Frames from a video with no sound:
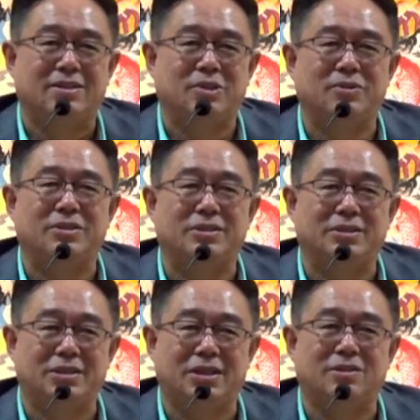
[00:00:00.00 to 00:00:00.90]
都是
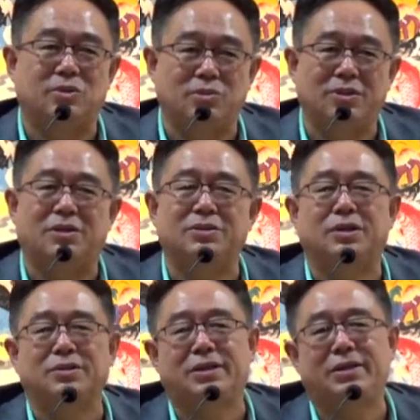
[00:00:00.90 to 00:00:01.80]
像煮一道
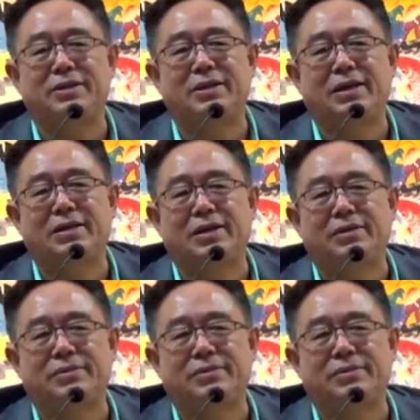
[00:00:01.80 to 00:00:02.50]
小菜儿一样的。